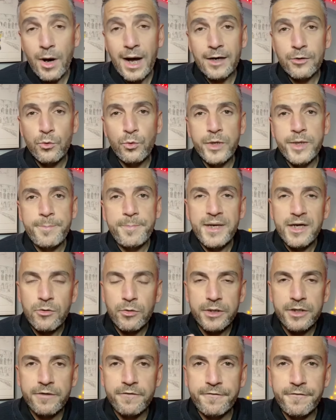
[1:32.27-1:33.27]
alcuni
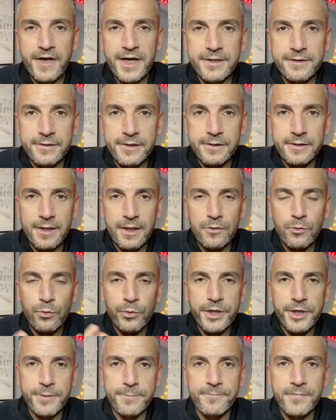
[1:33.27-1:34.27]
piccoli difetti, tra
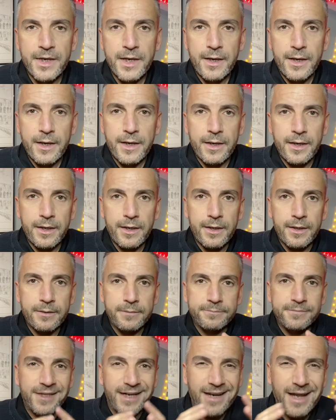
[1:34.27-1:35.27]
cui
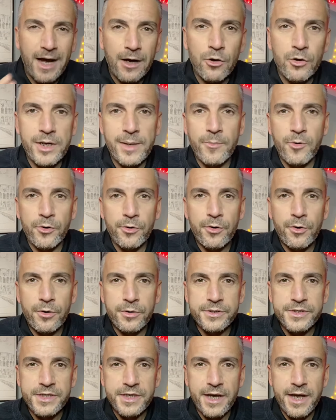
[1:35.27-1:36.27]
eh, triangoli
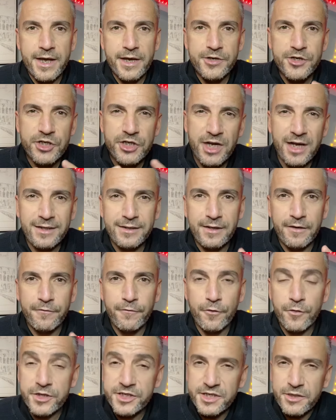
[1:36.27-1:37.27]
amorosi e scelte
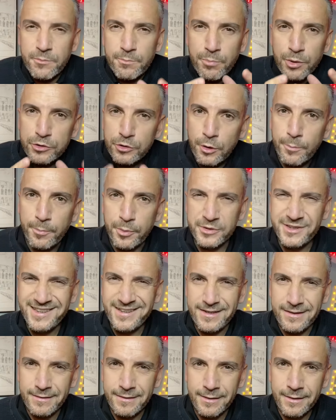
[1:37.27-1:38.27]
forse un po' troppo
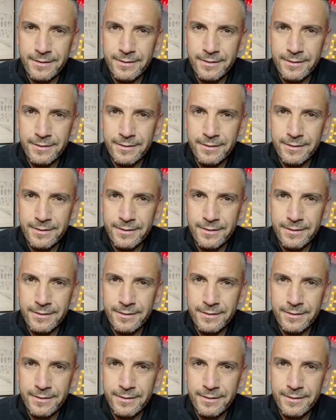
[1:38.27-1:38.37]
teen,